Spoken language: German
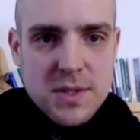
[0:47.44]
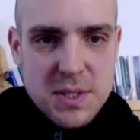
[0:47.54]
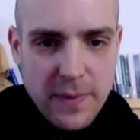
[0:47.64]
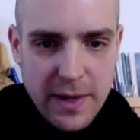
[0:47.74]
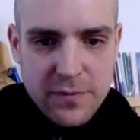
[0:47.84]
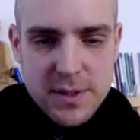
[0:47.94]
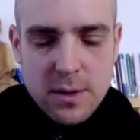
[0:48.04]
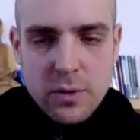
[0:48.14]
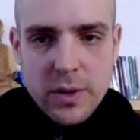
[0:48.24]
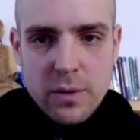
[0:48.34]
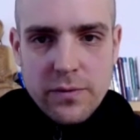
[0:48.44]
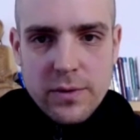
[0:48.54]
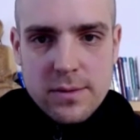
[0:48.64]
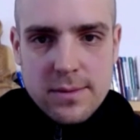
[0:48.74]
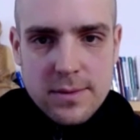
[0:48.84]
Zweifel taucht
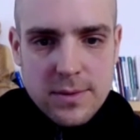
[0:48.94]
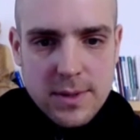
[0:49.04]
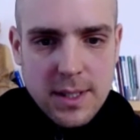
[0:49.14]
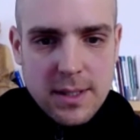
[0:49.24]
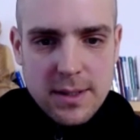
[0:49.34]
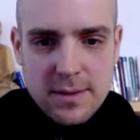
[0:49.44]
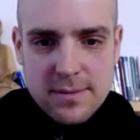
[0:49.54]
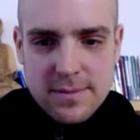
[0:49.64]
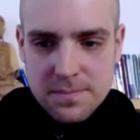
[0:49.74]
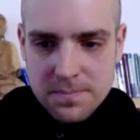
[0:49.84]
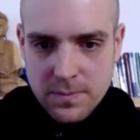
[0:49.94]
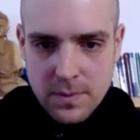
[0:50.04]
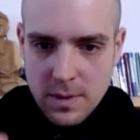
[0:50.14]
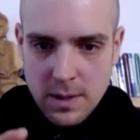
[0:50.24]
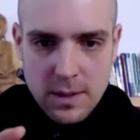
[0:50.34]
auf, Training.
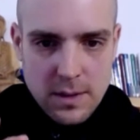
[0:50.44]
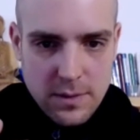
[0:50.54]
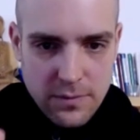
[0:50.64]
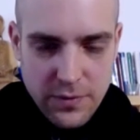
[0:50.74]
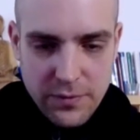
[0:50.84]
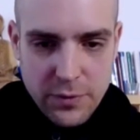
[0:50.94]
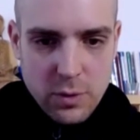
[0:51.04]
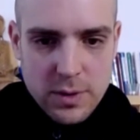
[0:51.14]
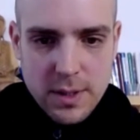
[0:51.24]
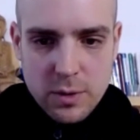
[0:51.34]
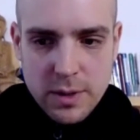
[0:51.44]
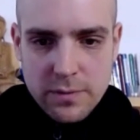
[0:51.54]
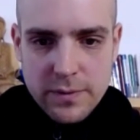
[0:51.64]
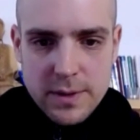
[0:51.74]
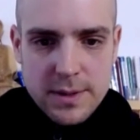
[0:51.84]
Verwirrung taucht
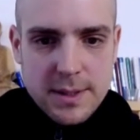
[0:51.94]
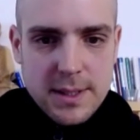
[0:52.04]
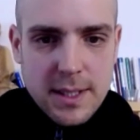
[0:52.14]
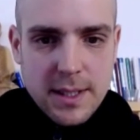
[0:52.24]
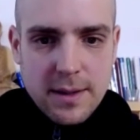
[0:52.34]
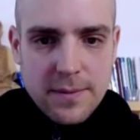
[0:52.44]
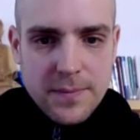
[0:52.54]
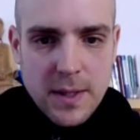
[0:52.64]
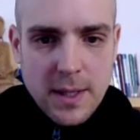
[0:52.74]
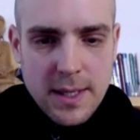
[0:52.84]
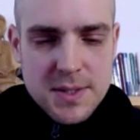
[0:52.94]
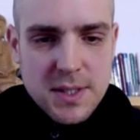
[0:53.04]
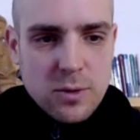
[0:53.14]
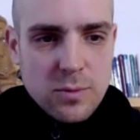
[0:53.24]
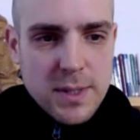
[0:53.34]
auf, Training.
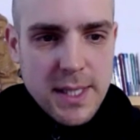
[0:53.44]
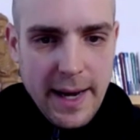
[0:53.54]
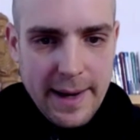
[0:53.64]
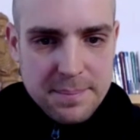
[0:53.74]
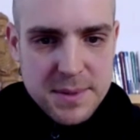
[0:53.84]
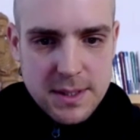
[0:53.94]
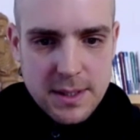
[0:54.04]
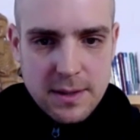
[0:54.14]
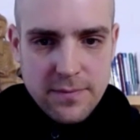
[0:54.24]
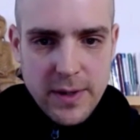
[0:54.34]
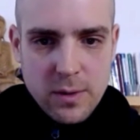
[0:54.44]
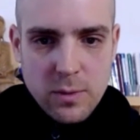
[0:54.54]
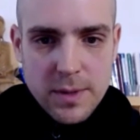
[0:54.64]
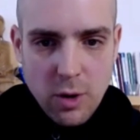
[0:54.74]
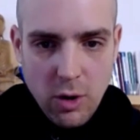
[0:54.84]
Es geht um die Absicht. Wenn
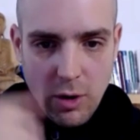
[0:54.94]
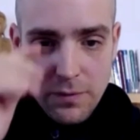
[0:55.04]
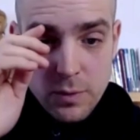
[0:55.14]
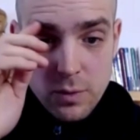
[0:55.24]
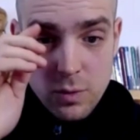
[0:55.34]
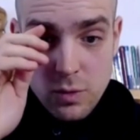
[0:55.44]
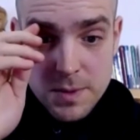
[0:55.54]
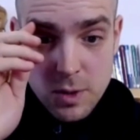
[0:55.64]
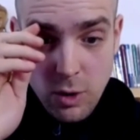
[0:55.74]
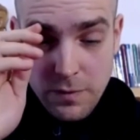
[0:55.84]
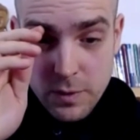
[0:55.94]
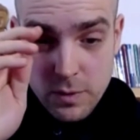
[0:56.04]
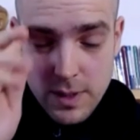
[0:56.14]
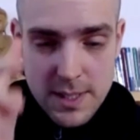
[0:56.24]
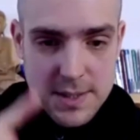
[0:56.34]
du mit Hoffnung übst,
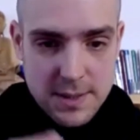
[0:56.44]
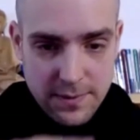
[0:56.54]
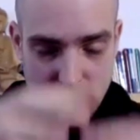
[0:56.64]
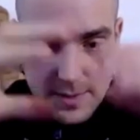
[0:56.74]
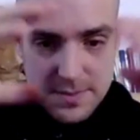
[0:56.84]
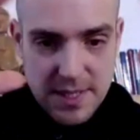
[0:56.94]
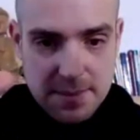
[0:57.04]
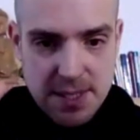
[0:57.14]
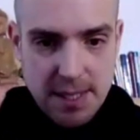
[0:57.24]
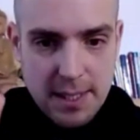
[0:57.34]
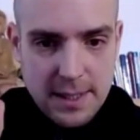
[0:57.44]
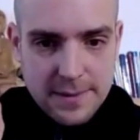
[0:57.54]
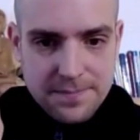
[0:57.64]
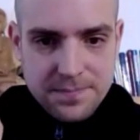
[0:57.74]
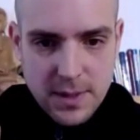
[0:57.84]
Hoffnung ist im
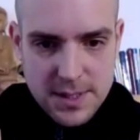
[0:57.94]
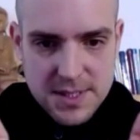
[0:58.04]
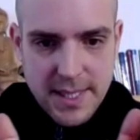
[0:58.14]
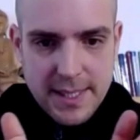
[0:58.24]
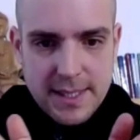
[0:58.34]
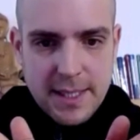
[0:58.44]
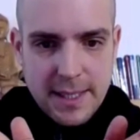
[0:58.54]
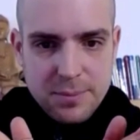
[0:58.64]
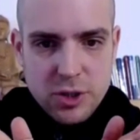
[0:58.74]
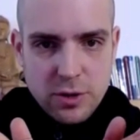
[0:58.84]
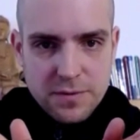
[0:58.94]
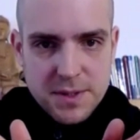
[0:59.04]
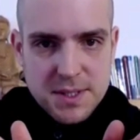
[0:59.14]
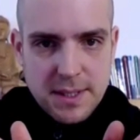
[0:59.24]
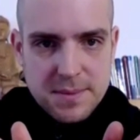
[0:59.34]
Samsara, ist der Klebstoff
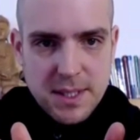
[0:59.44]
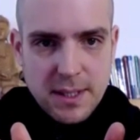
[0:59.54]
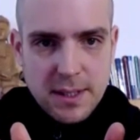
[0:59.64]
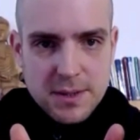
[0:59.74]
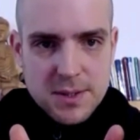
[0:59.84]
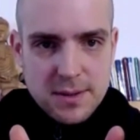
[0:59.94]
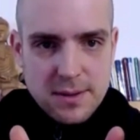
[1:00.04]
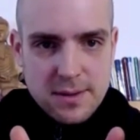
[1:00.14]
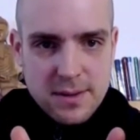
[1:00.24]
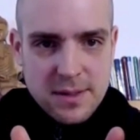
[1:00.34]
des Samsaras.